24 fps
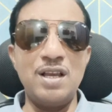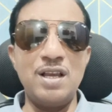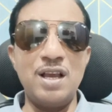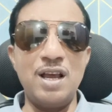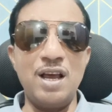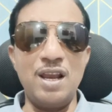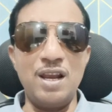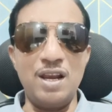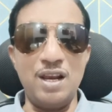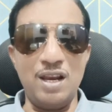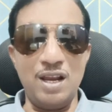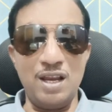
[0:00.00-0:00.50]

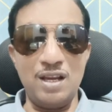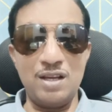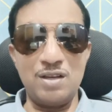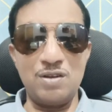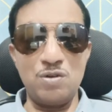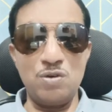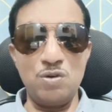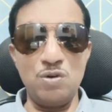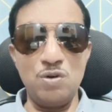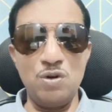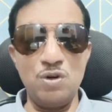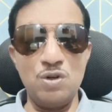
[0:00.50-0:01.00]
अल्लाह
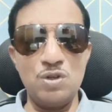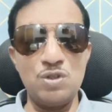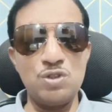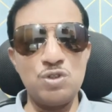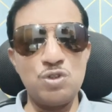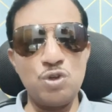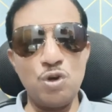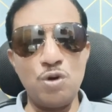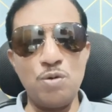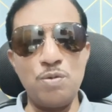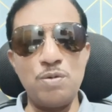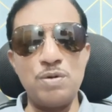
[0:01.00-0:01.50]
को
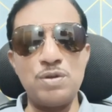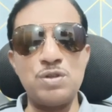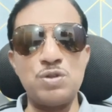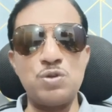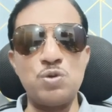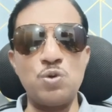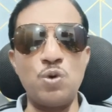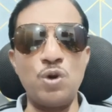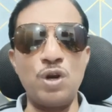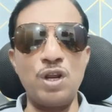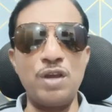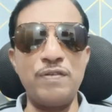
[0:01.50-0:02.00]
जो
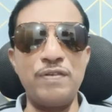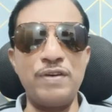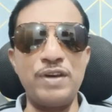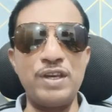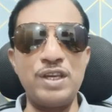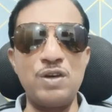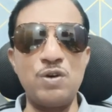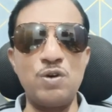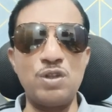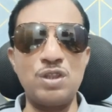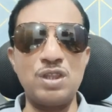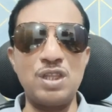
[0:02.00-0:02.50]
मंजूर है वही
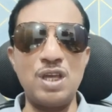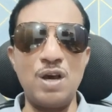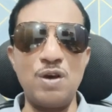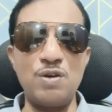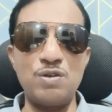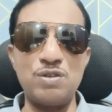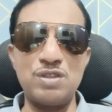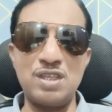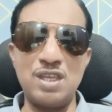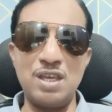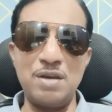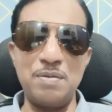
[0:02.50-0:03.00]
होता है
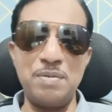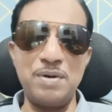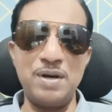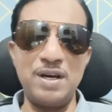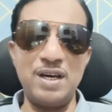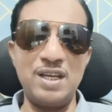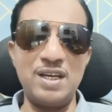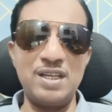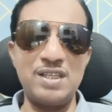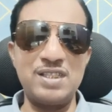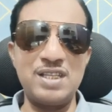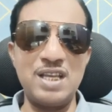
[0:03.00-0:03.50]
उसके
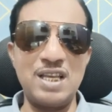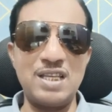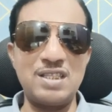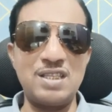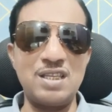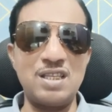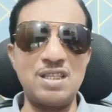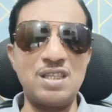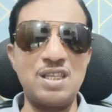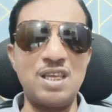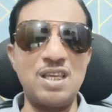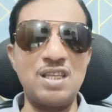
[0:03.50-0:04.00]
बगैर
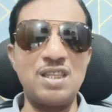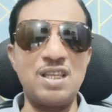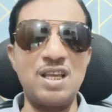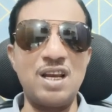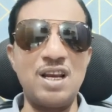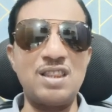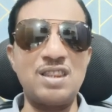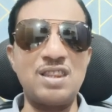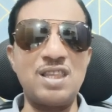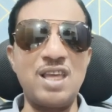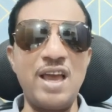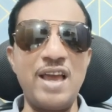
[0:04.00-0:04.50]
इजाज़त के
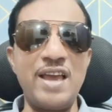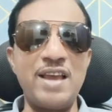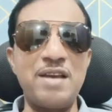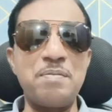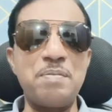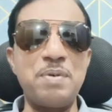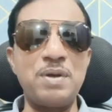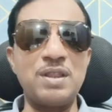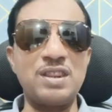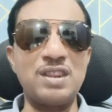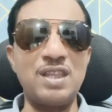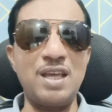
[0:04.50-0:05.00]
दरख्त का एक
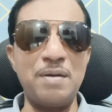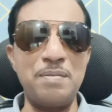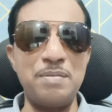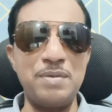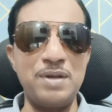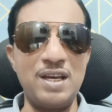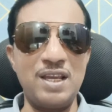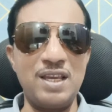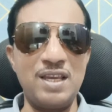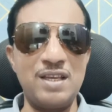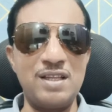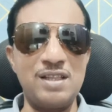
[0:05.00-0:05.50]
पत्ता भी
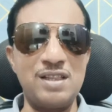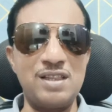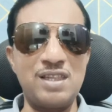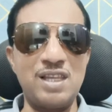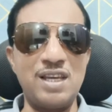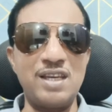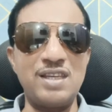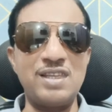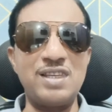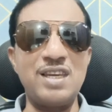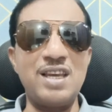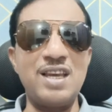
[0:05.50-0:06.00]
नहीं हिलता
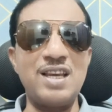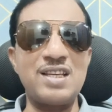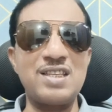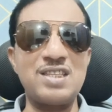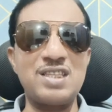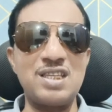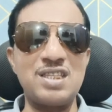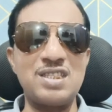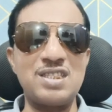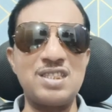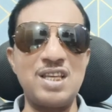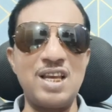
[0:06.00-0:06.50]
ये एक
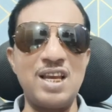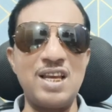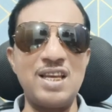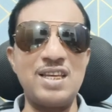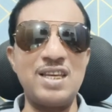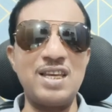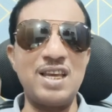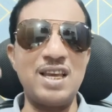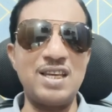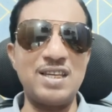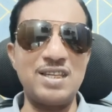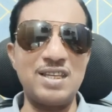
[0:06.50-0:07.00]
सच्चाई
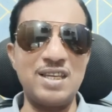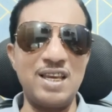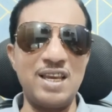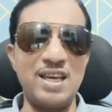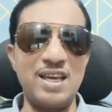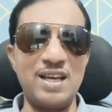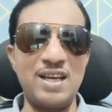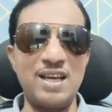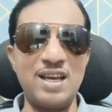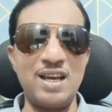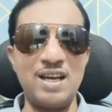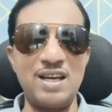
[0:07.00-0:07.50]
है ये
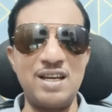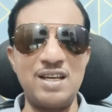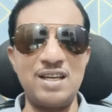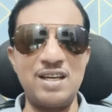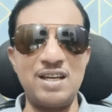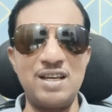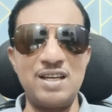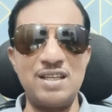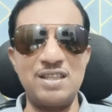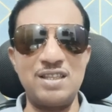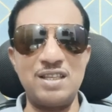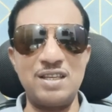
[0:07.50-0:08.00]
एक
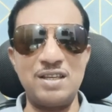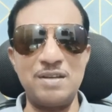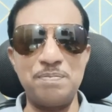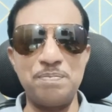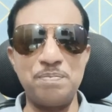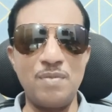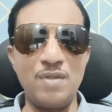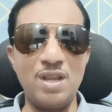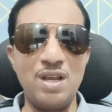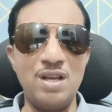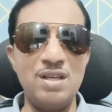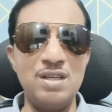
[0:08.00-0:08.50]
हकीकत है
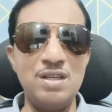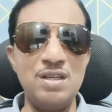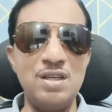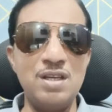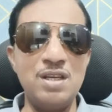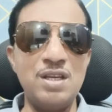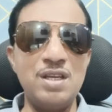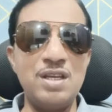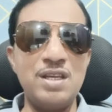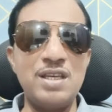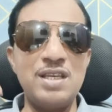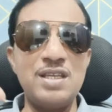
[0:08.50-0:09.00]

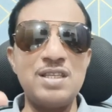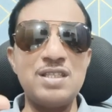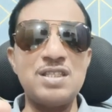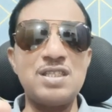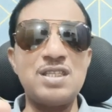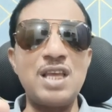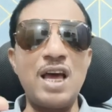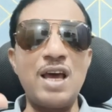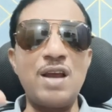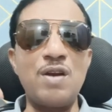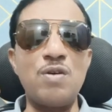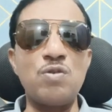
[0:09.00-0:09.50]
इन
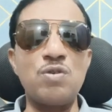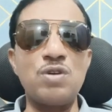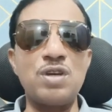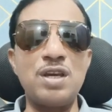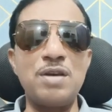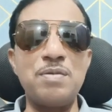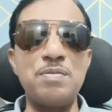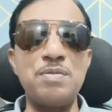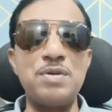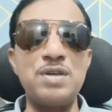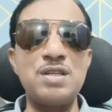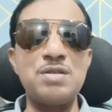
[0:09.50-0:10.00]
सारों
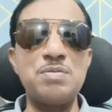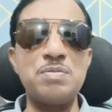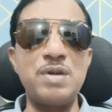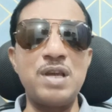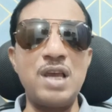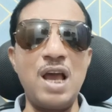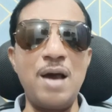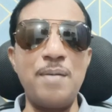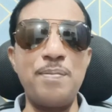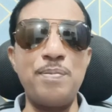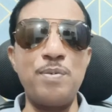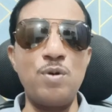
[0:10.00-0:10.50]
के बीच मैं
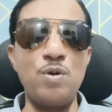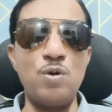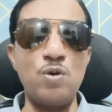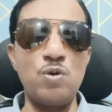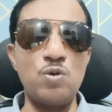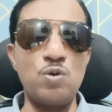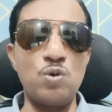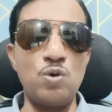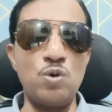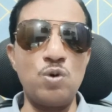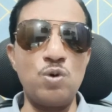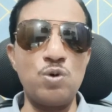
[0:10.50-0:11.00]
आप लोगों
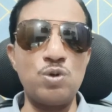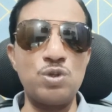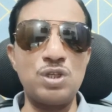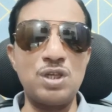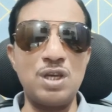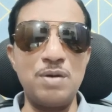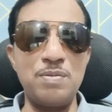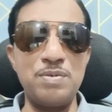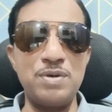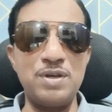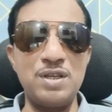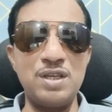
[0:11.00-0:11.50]
को
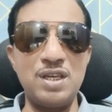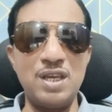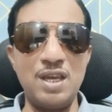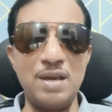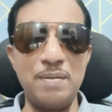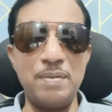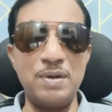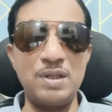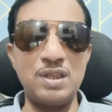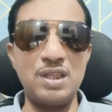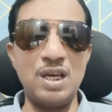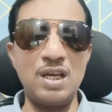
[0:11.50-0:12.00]
खुशखबरी ये
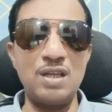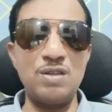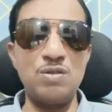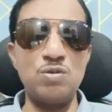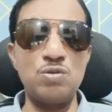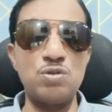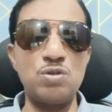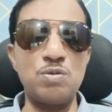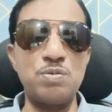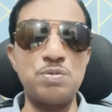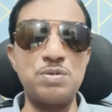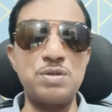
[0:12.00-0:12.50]
बता दूँ
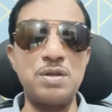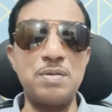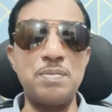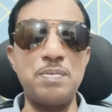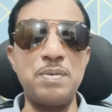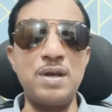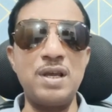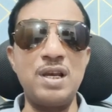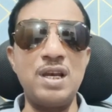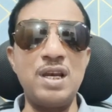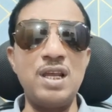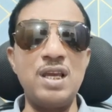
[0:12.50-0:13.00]
सबसे
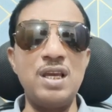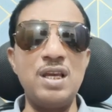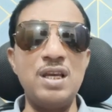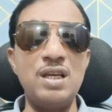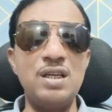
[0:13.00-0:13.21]
पहले